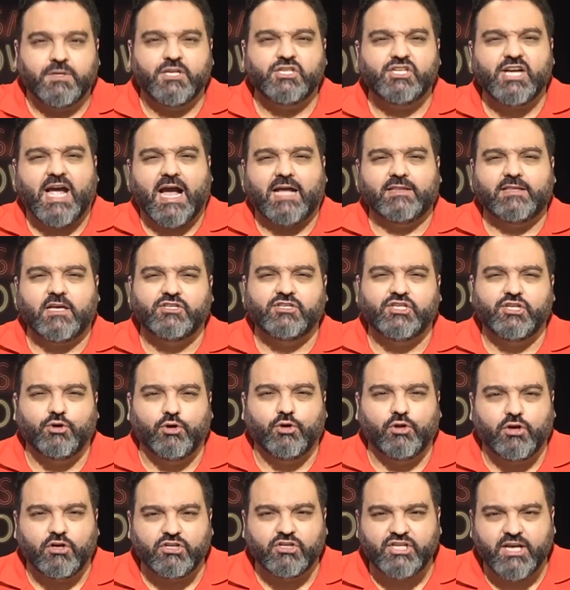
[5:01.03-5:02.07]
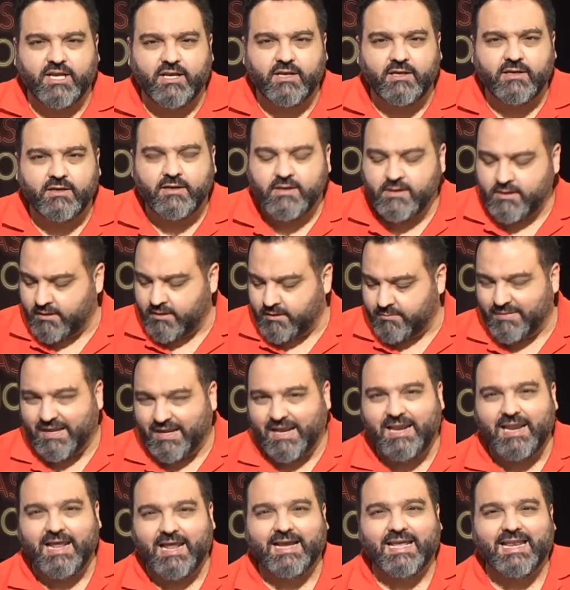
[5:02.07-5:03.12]
بيجي حدا جيولوجي
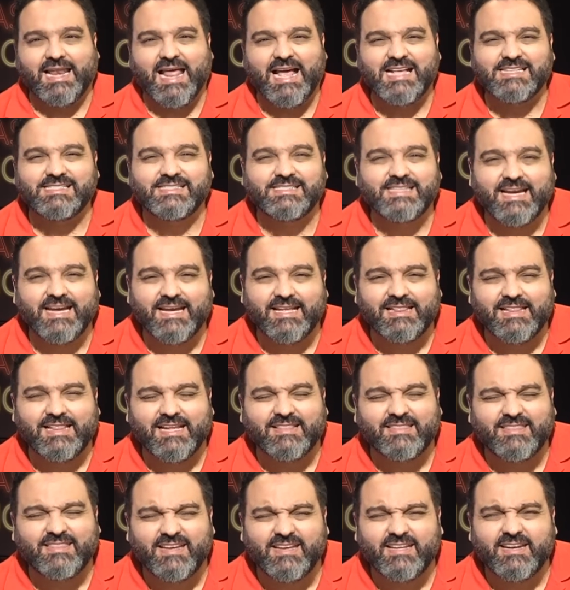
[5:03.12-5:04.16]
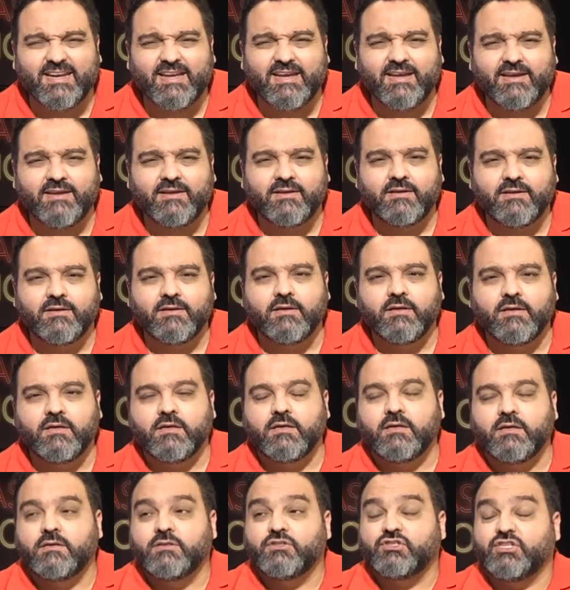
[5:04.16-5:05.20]
بيقول لك الهزات الكتيره
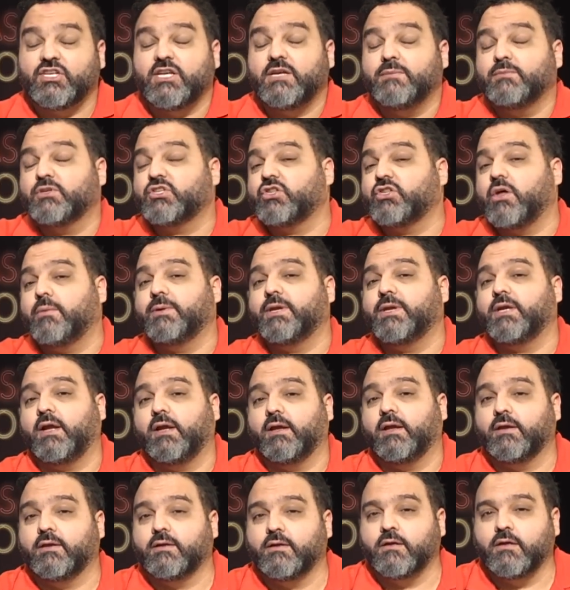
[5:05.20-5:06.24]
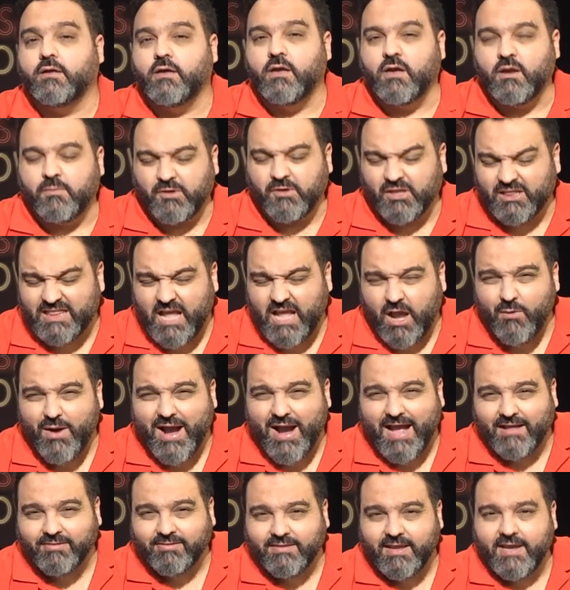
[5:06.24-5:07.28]
شيء مش طبيعي بيطلع
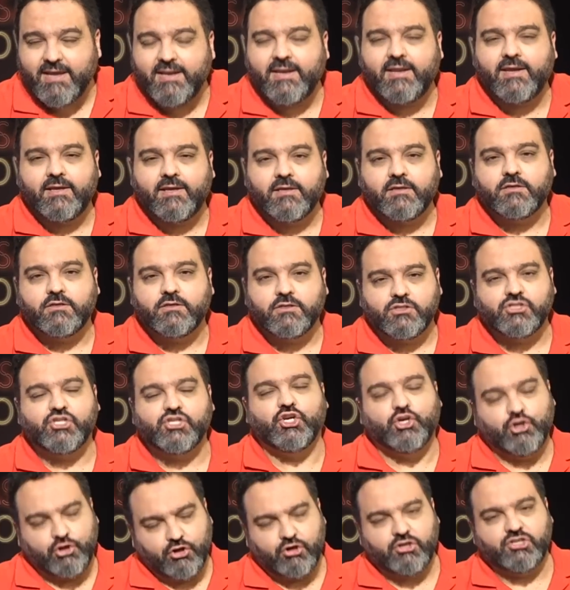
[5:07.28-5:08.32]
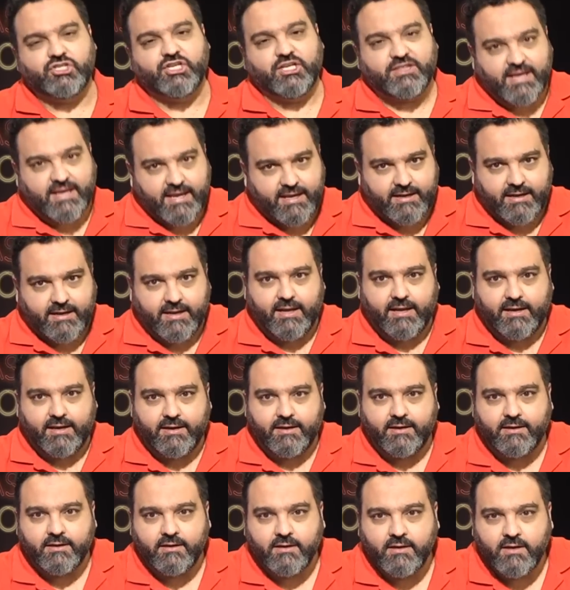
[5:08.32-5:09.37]
واحد تاني جيولوجي تاني
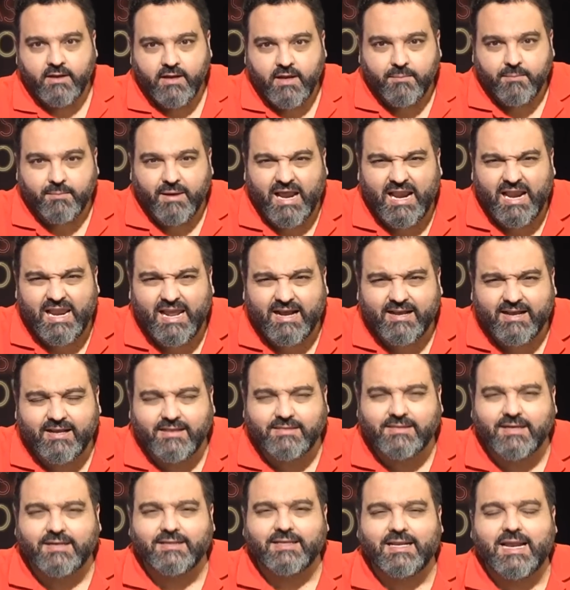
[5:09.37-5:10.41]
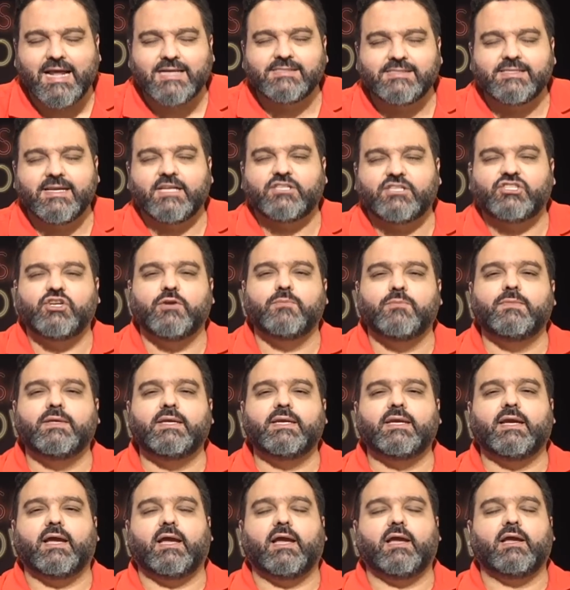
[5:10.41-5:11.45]
يعني بيقول لك كثره الهزات شيء
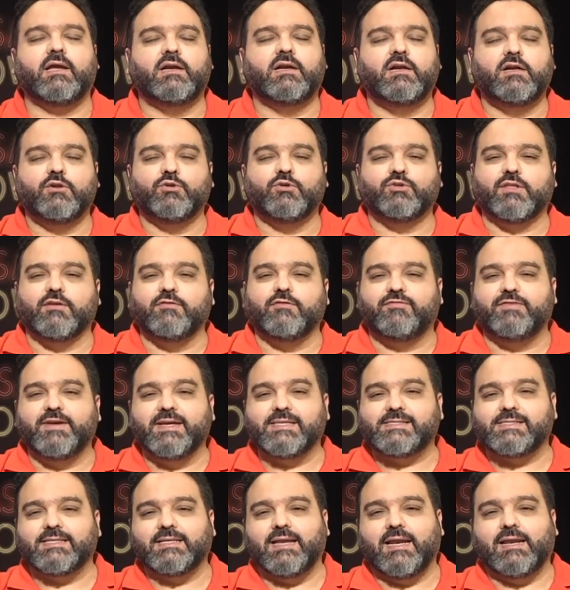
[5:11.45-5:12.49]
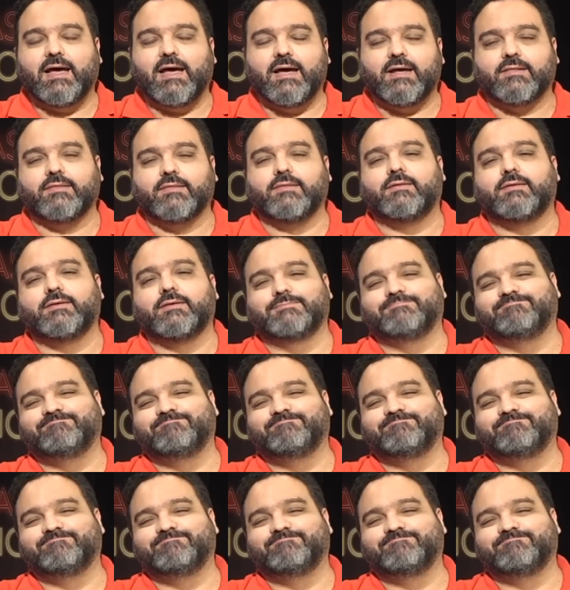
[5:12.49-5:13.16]
منيح تنفيسي للارض